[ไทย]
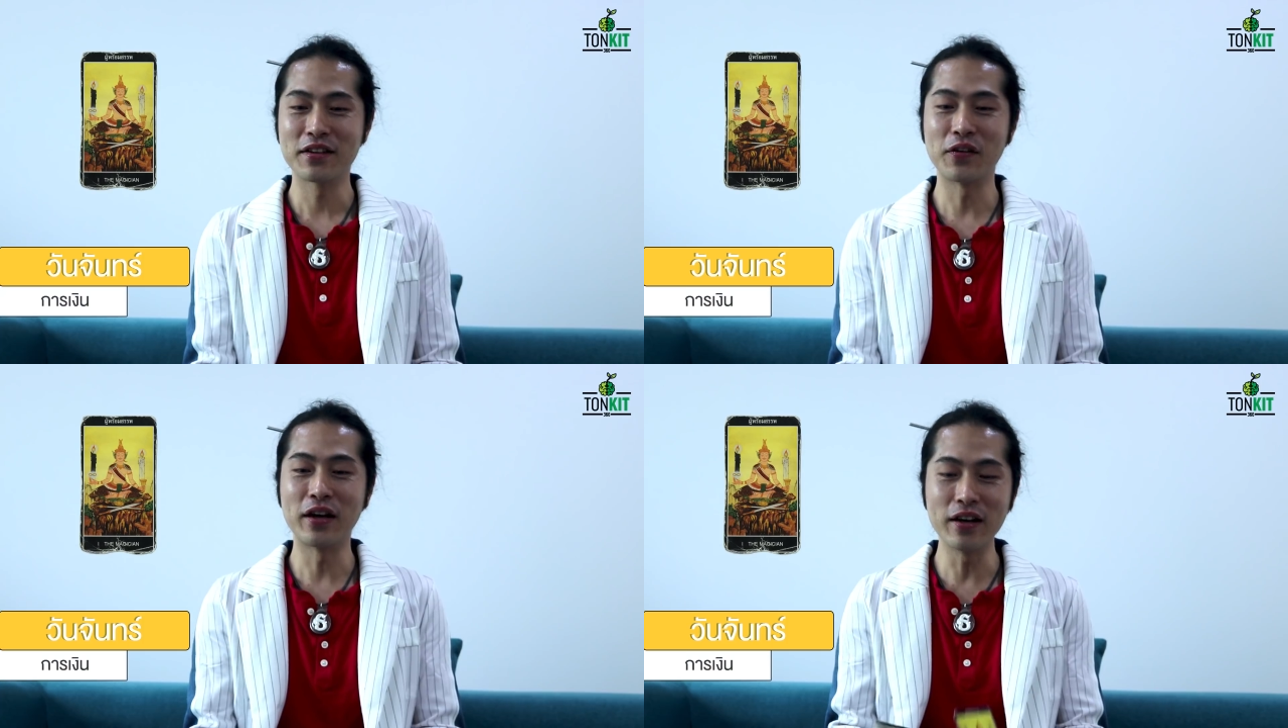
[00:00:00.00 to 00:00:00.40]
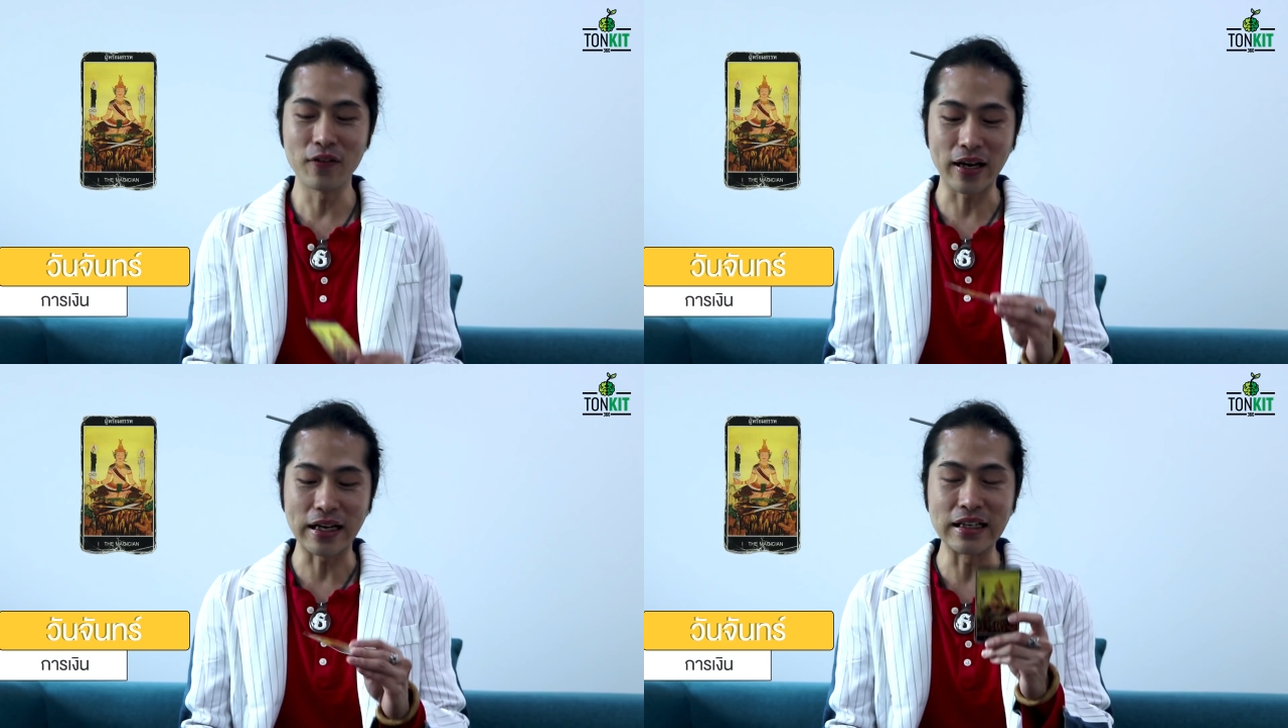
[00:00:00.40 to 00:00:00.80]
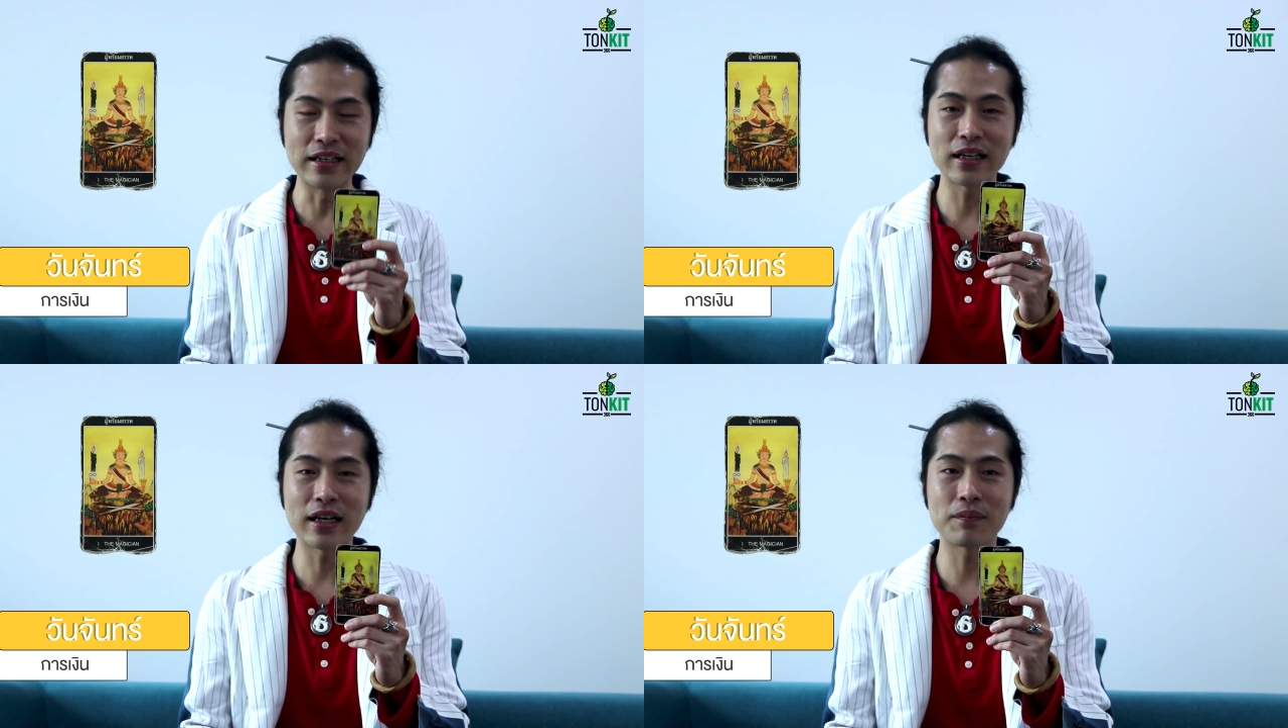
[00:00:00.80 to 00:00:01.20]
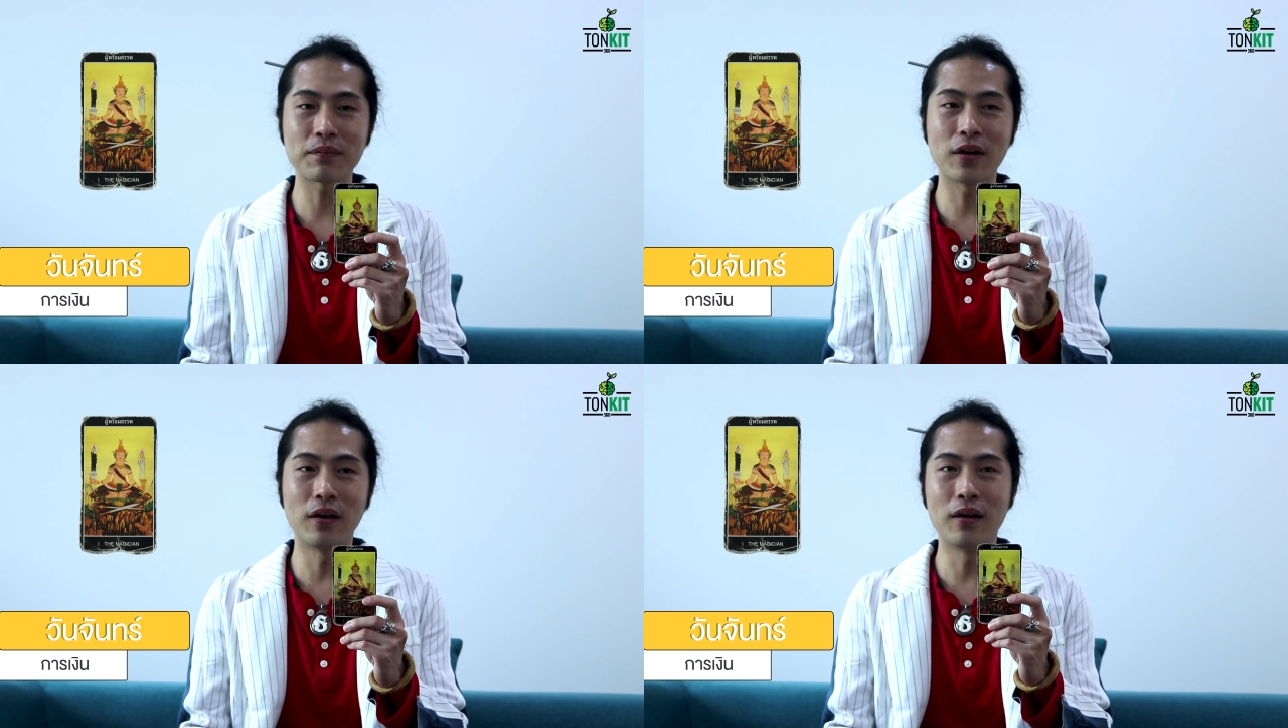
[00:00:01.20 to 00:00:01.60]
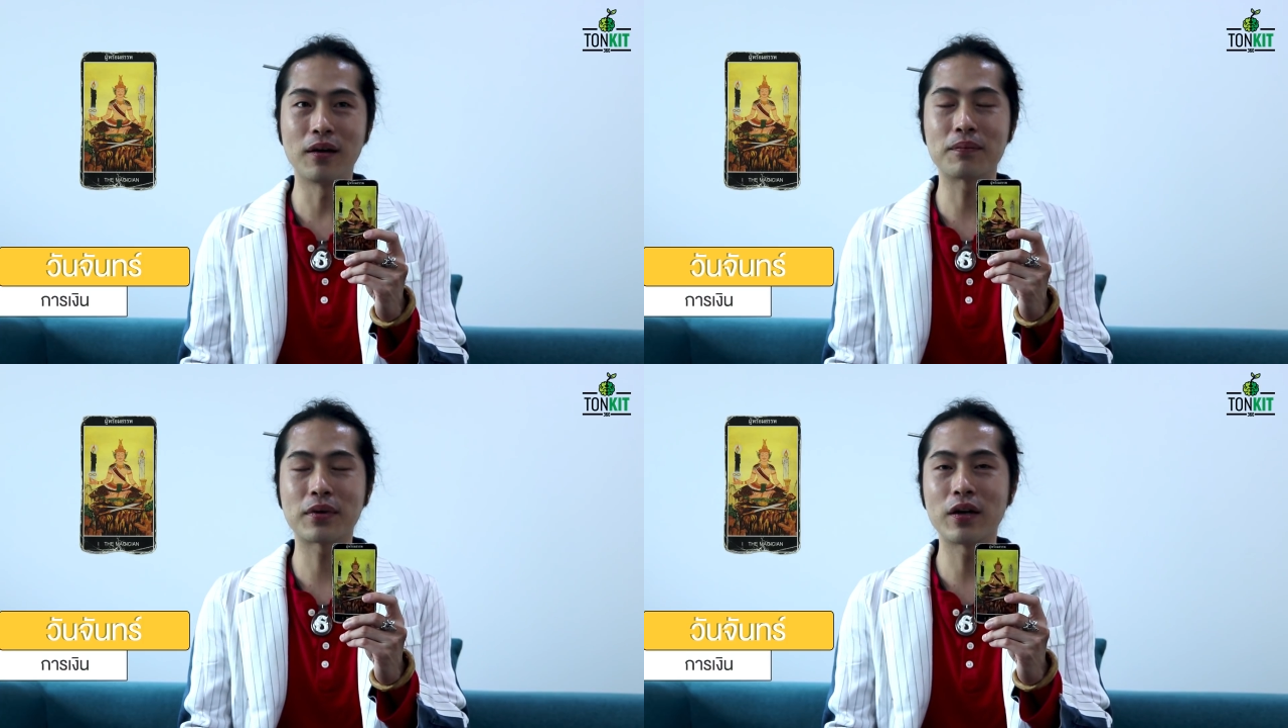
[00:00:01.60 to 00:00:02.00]
ส่วนในเรื่องของการเงินนะครับ ก็
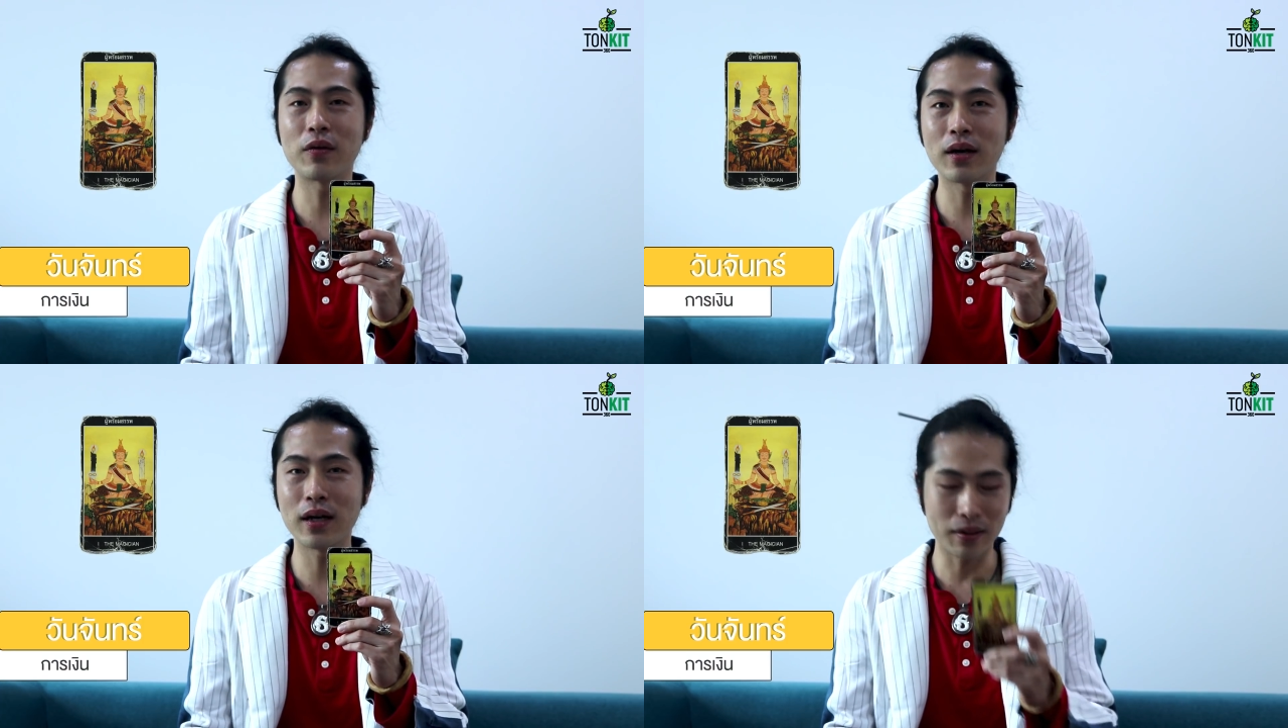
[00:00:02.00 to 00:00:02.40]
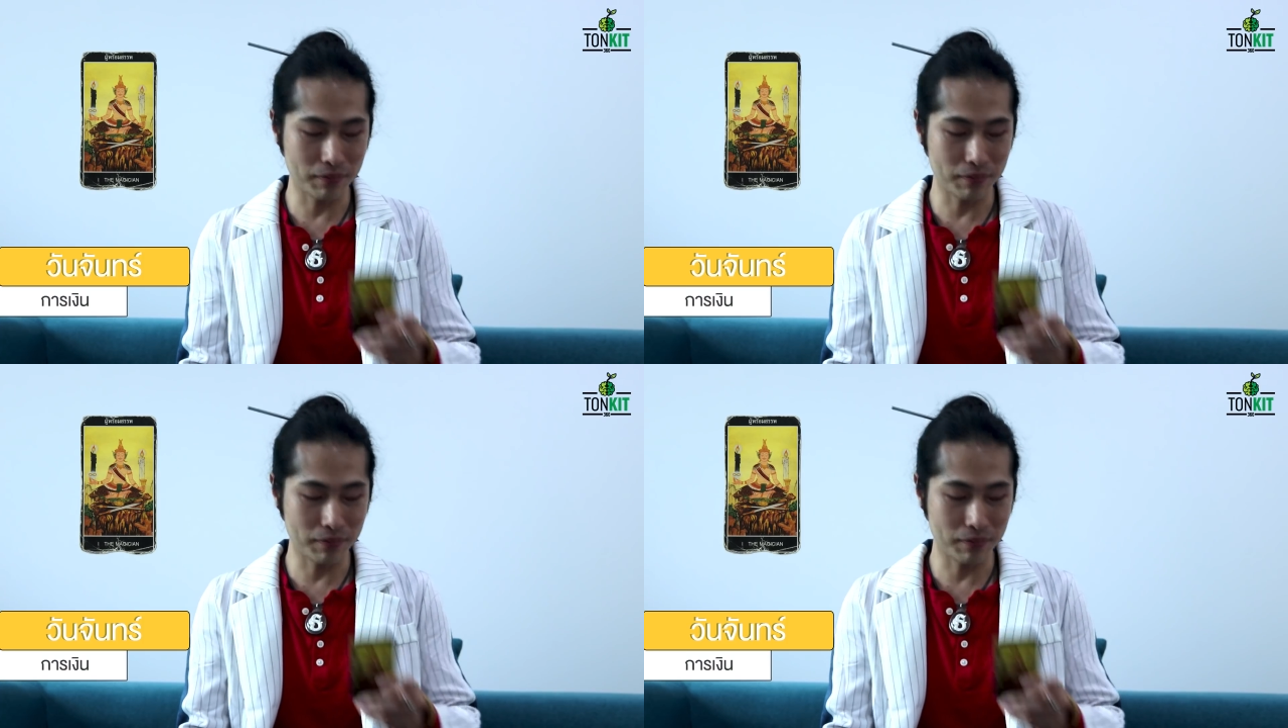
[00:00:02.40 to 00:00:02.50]
เขาเรียกว่า